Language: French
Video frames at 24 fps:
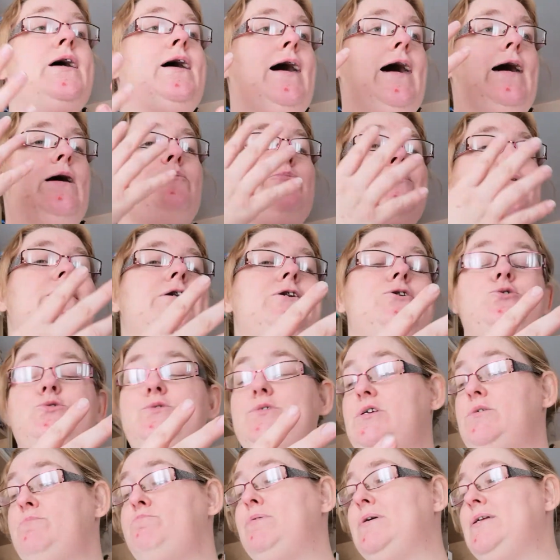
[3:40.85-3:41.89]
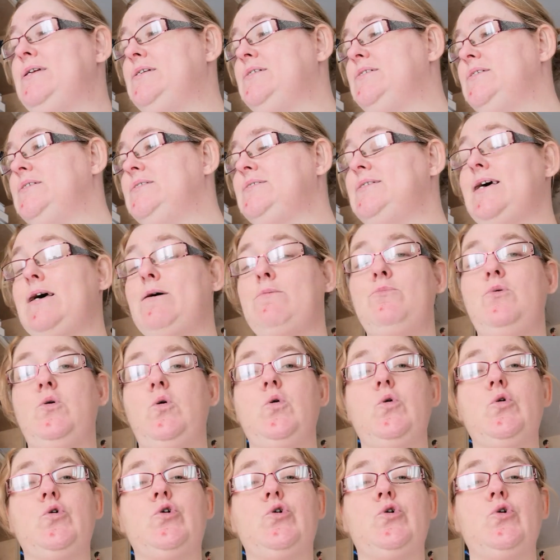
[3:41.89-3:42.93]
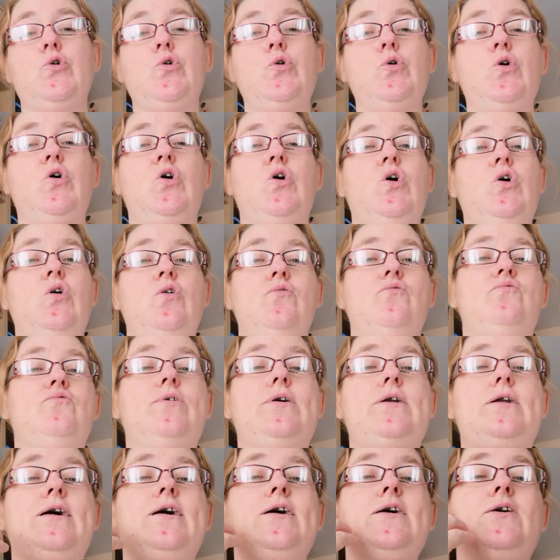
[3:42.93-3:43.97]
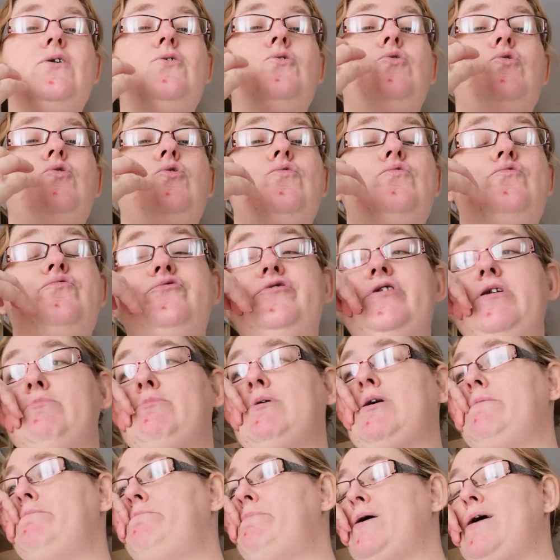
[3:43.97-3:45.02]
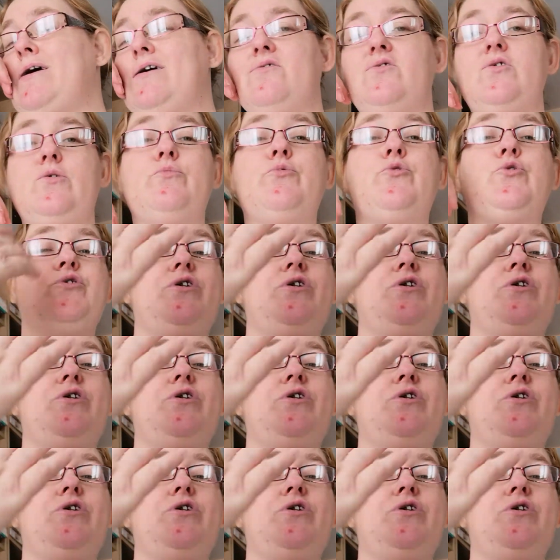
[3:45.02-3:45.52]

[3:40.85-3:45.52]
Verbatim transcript: Après, je ne dis pas nécessairement que voilà, euh, vous aimerez par exemple